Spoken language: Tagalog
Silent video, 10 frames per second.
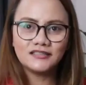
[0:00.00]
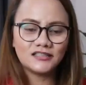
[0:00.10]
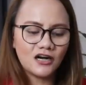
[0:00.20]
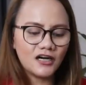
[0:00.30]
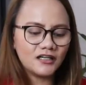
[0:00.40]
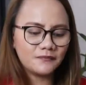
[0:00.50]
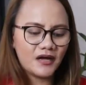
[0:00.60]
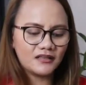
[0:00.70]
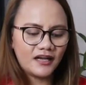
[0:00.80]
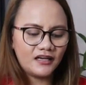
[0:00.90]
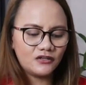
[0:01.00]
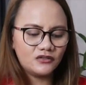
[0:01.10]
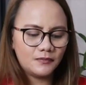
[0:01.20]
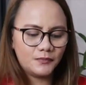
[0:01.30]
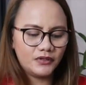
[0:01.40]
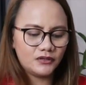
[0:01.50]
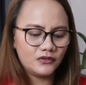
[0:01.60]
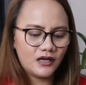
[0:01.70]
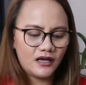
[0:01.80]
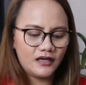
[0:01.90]
To start, pang 9 ko na po
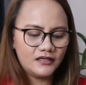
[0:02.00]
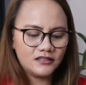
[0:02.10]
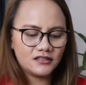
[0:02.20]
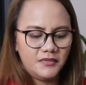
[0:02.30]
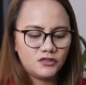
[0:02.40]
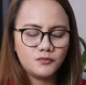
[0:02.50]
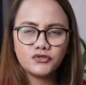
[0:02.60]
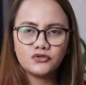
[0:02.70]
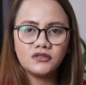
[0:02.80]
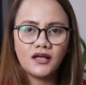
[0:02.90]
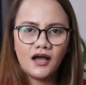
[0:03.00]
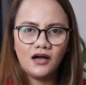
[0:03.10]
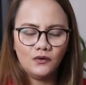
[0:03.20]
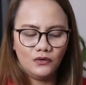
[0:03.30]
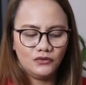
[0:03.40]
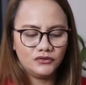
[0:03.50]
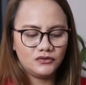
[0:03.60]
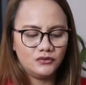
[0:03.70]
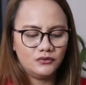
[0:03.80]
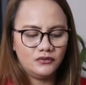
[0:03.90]
ito, guys. Medyo busog na ako.
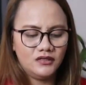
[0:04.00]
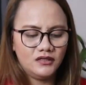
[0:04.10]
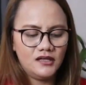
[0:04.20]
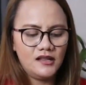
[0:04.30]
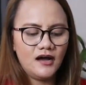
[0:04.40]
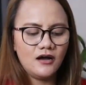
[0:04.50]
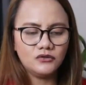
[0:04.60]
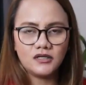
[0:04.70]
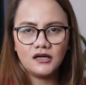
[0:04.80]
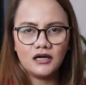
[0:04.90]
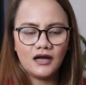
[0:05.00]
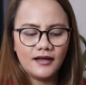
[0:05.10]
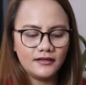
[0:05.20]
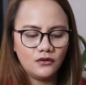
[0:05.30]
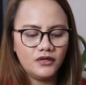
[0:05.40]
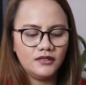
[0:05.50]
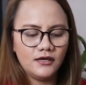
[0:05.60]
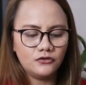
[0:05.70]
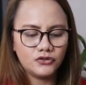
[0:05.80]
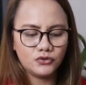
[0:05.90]
So, hindi lang ako talaga. Kahit ako
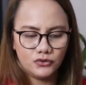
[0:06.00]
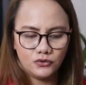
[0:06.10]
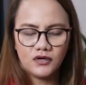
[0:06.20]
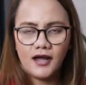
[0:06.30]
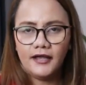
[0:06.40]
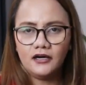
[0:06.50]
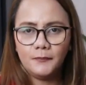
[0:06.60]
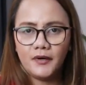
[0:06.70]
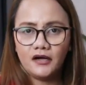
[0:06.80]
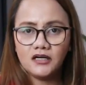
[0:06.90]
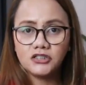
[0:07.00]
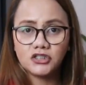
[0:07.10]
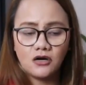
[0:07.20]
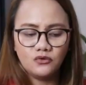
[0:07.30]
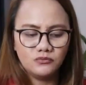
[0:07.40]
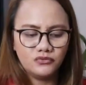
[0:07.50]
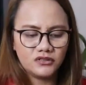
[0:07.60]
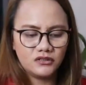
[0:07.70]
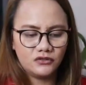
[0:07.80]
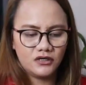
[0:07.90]
hindi ako sure kung kaya ko pa siyang
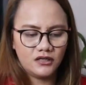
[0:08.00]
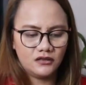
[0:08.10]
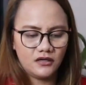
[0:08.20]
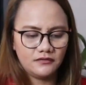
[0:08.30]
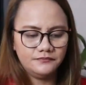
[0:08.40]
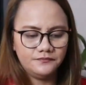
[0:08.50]
ubusin or hindi.